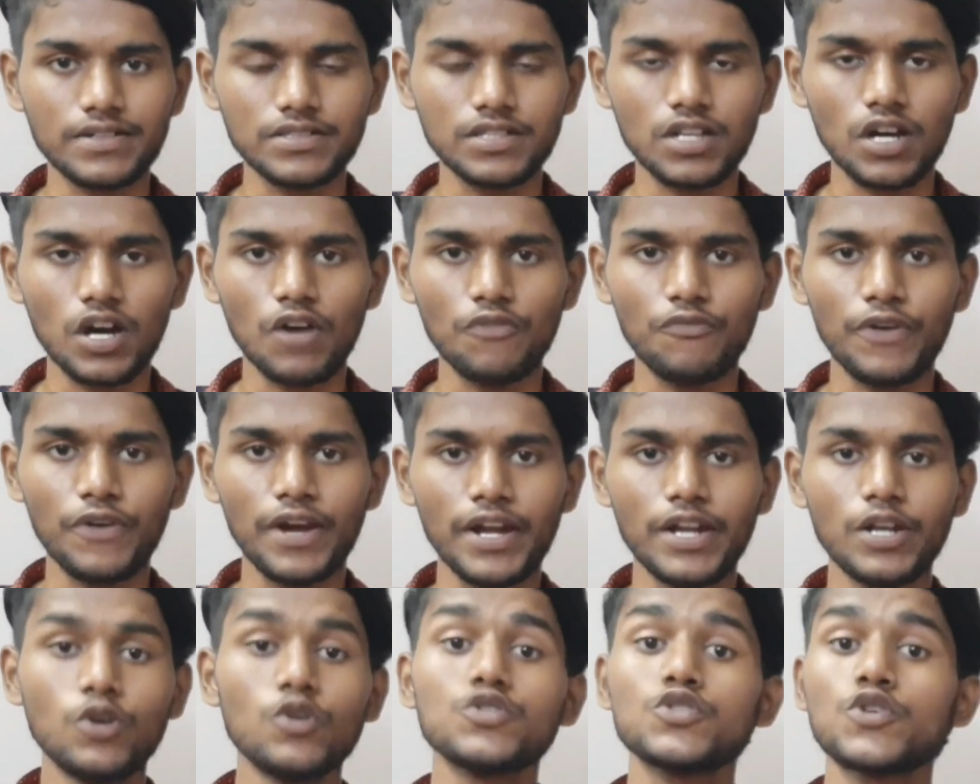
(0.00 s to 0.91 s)
வந்து ஆஃப்
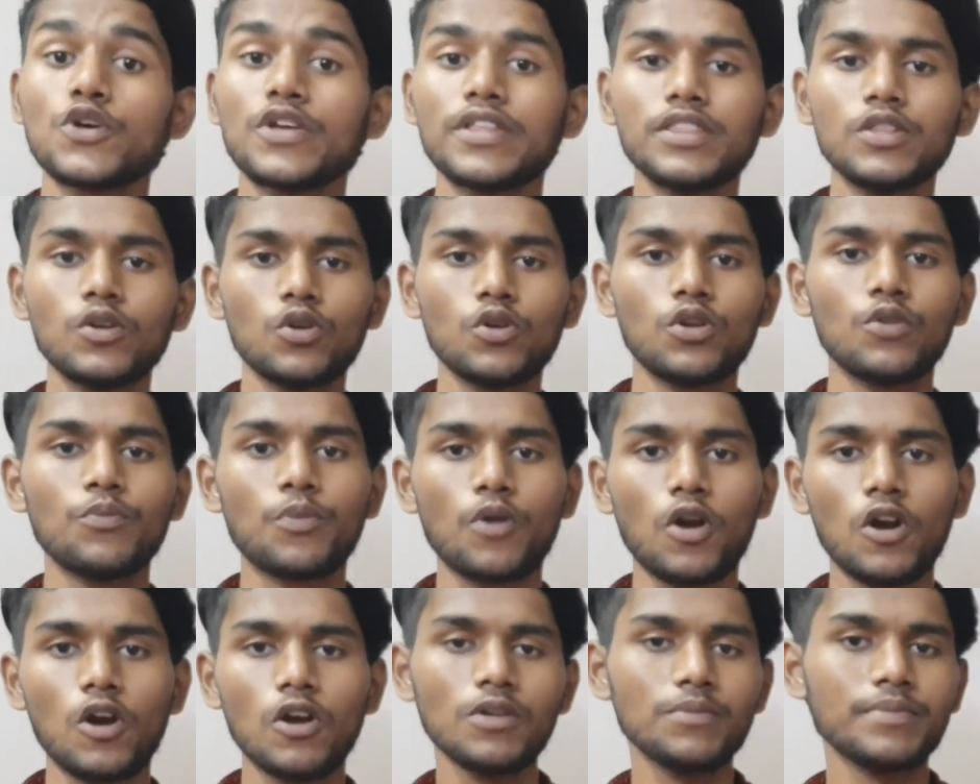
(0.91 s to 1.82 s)
ஆயிடும் ஸோ இந்த ஒரு
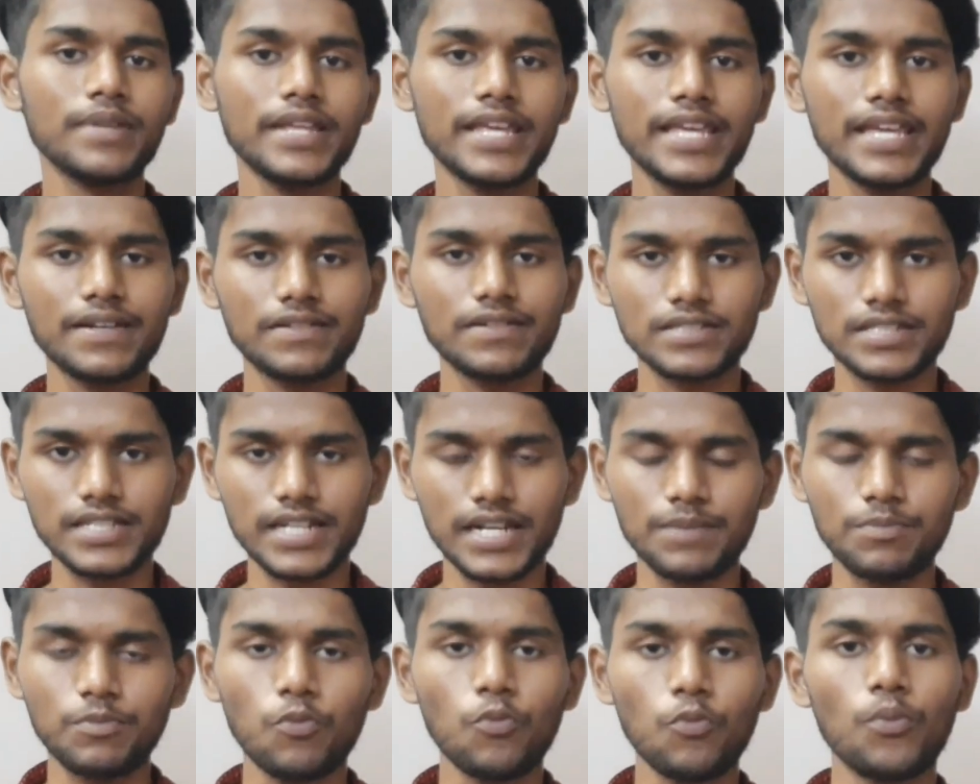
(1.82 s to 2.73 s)
ப்ராப்ளம் நீங்க வந்து
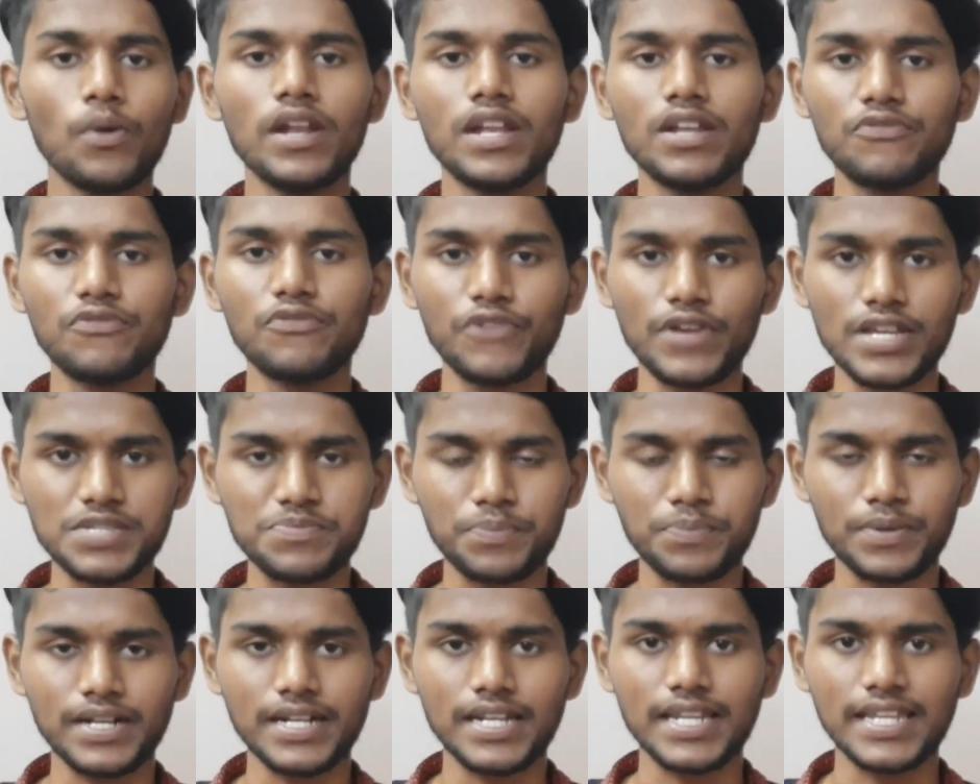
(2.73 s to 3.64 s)
ரெட்மி மொபைல்ல ஃபேஸ்
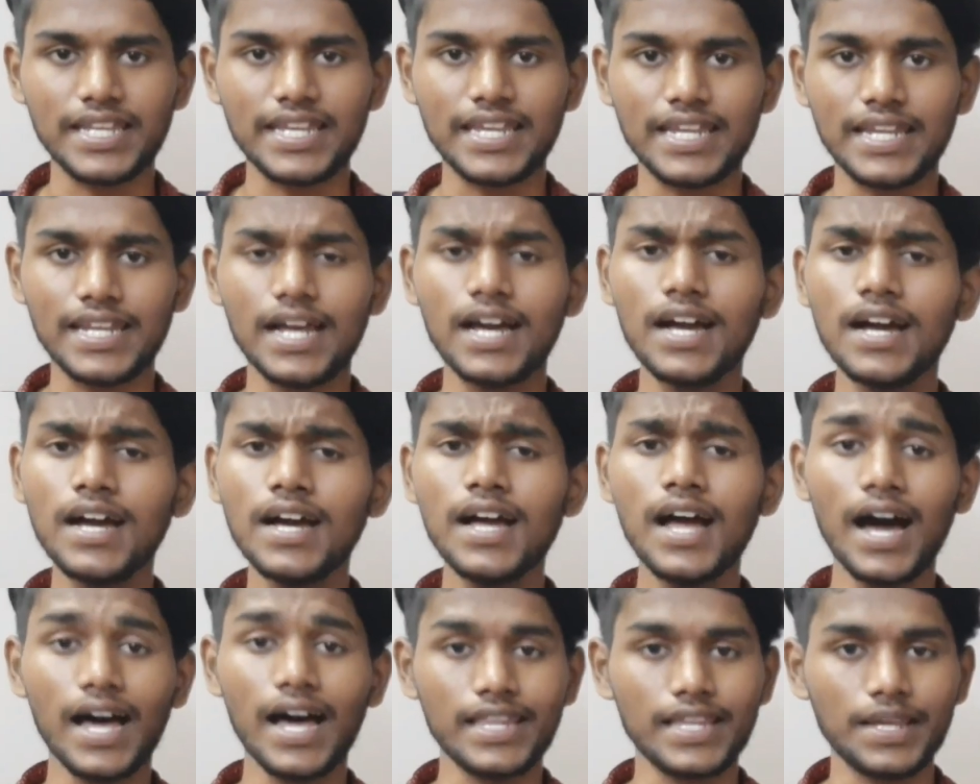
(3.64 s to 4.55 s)
பண்றீங்கன்னா
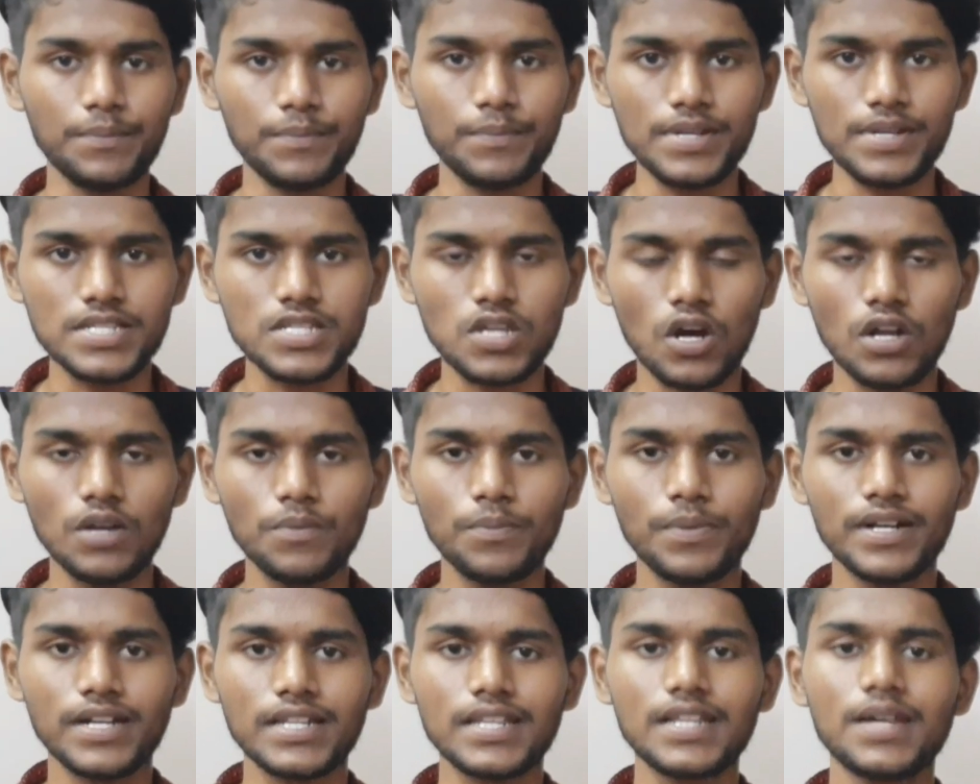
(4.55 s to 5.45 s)
அதை எப்படி சால்வ்
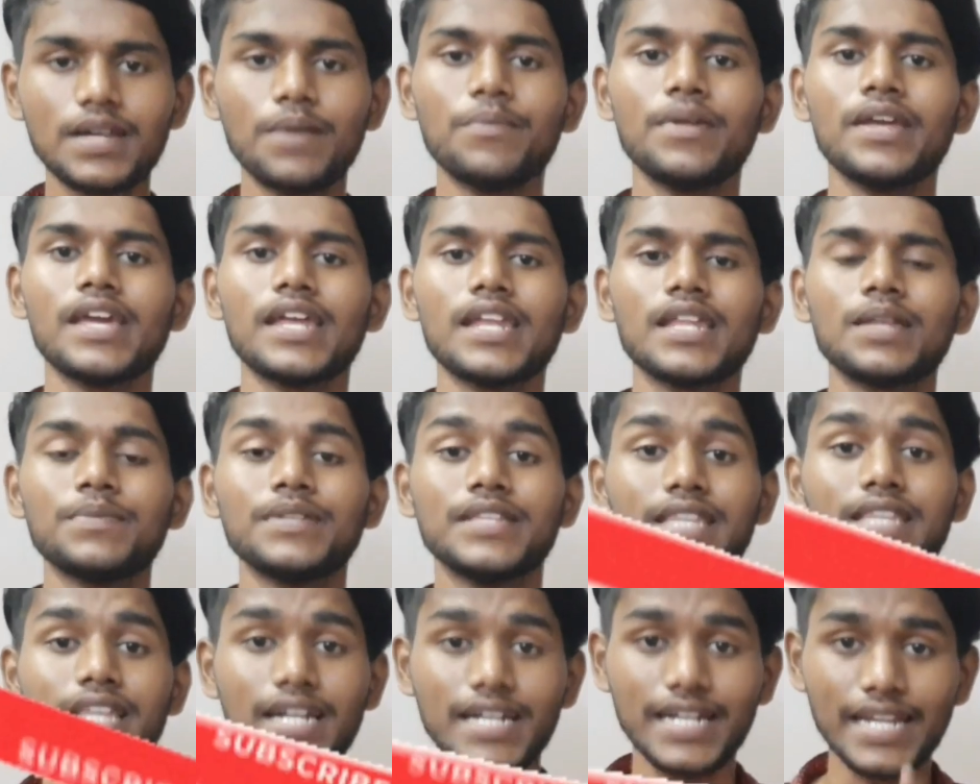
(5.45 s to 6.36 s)
பண்றது அப்படிங்கறத
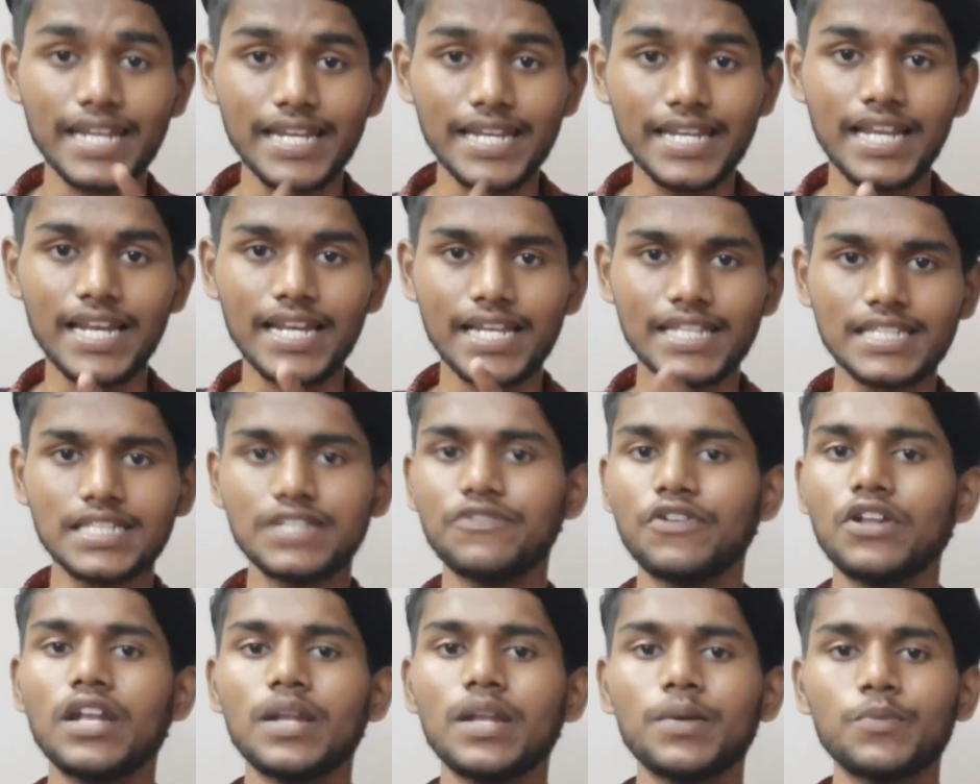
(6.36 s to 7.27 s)
பத்தி தான் டீடைல்டா அந்த
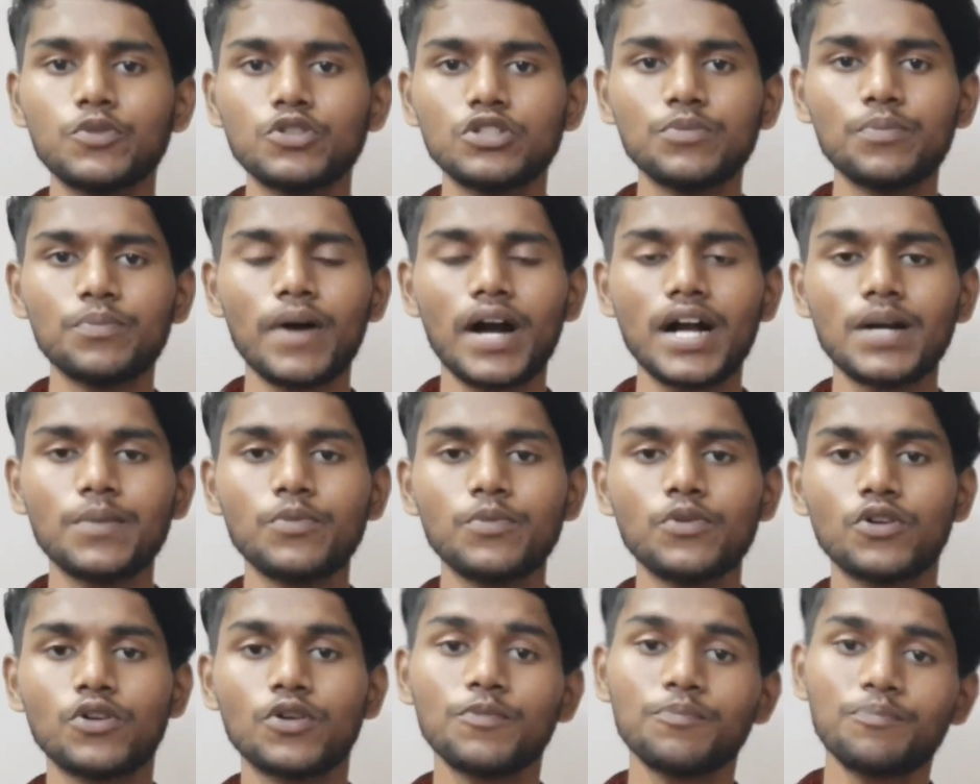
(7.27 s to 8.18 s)
வீடியோ நம்ம வந்து பார்க்க
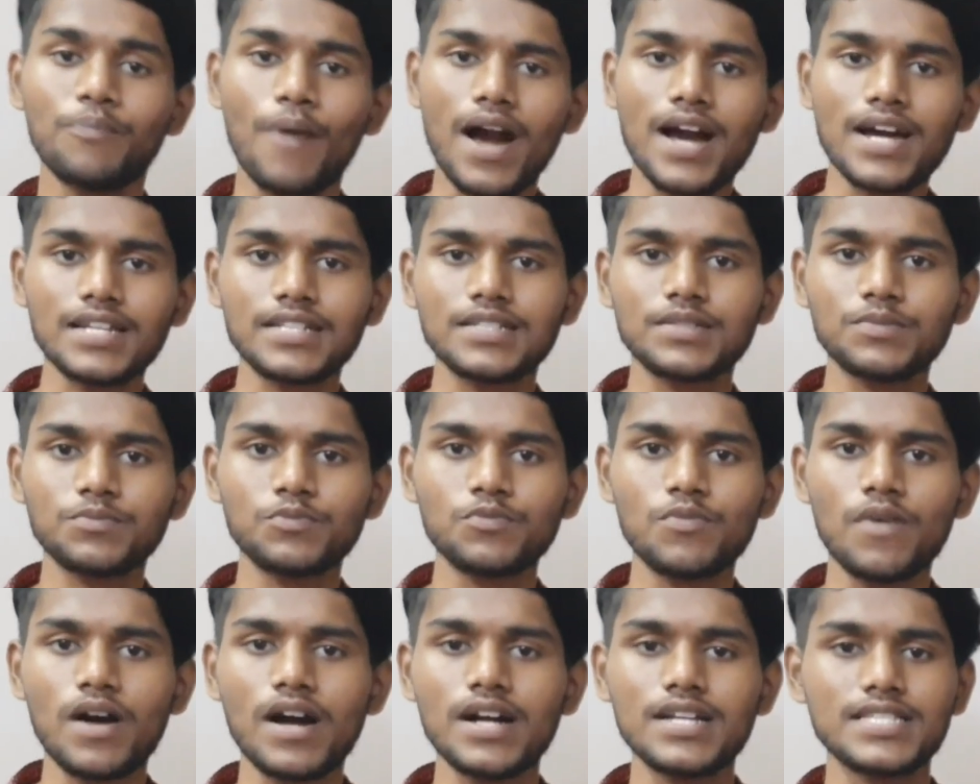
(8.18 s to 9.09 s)
போறோம் பாக்குறதுக்கு
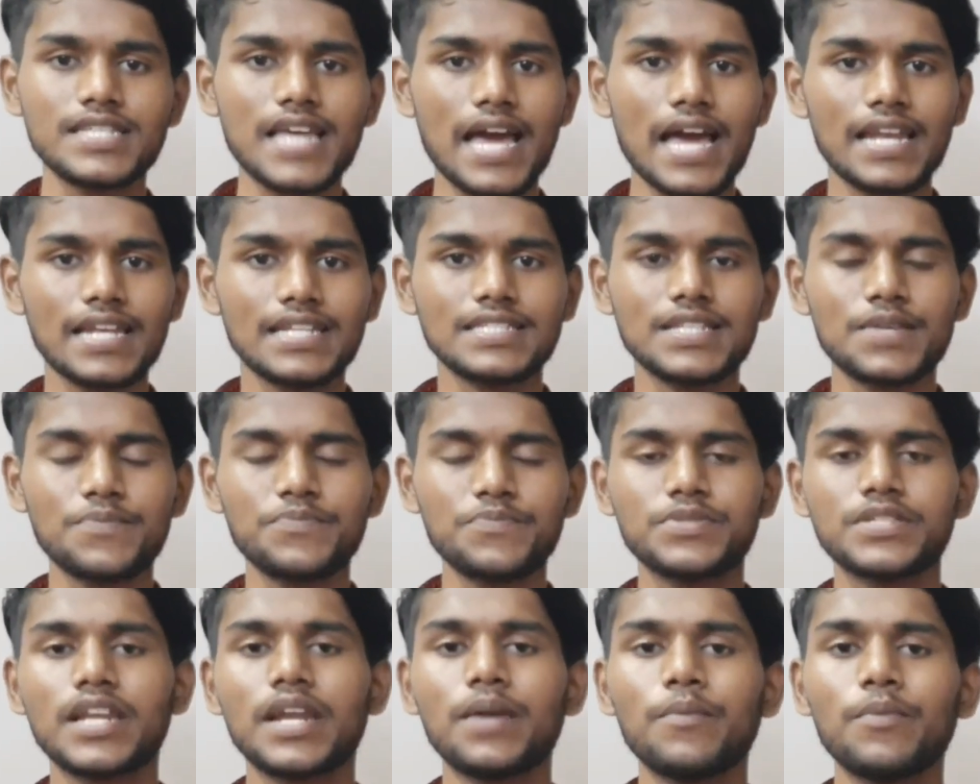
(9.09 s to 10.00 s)
முன்பாக சேனலை
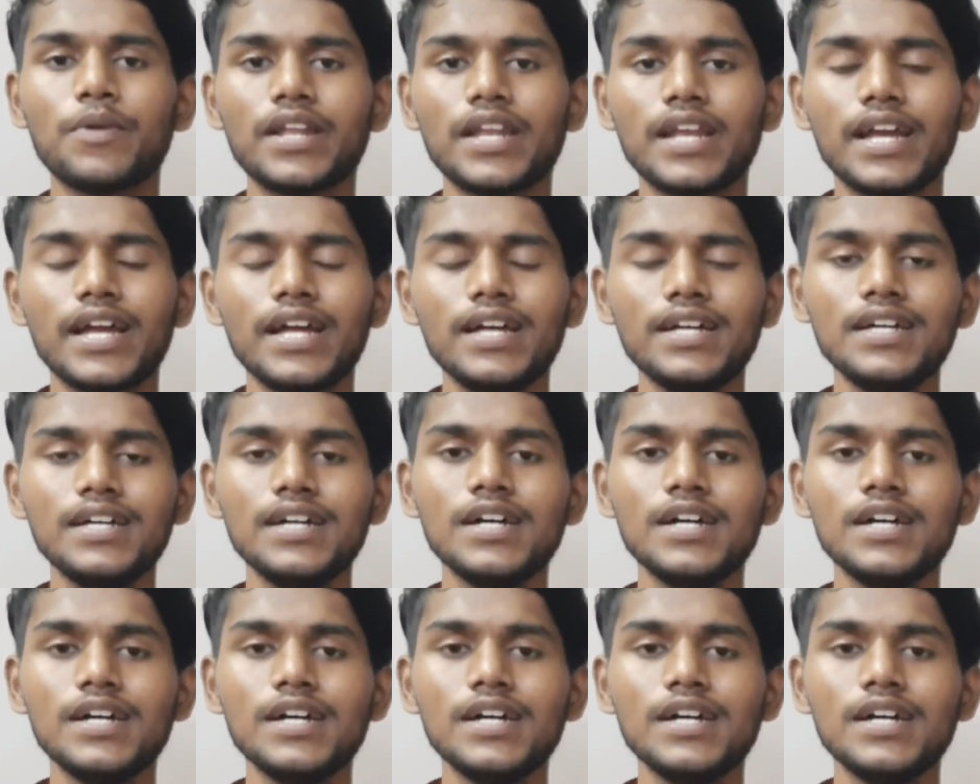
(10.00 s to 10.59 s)
சப்ஸ்கிரைப் பண்ணிடுங்க